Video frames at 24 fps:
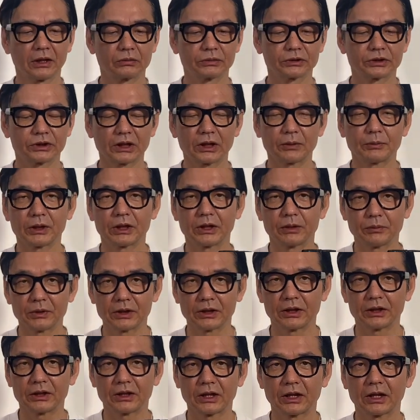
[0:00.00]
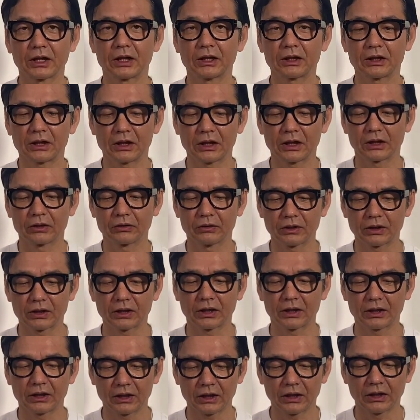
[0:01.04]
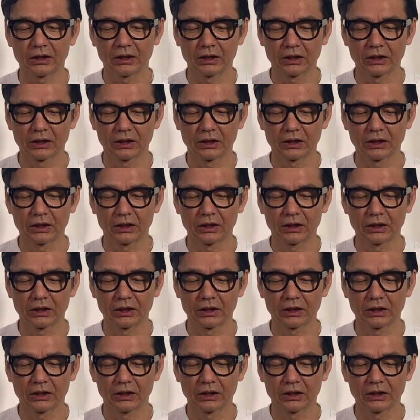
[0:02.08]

調べてみていただいてあの一回ね